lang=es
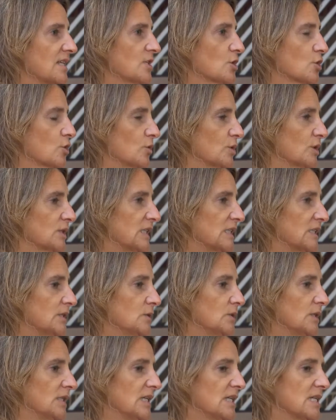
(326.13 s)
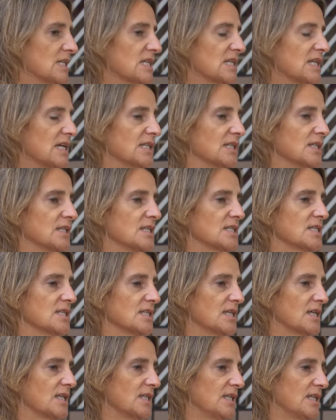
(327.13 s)
descontado y es la
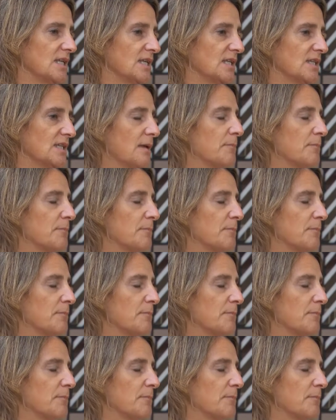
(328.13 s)
necesidad de,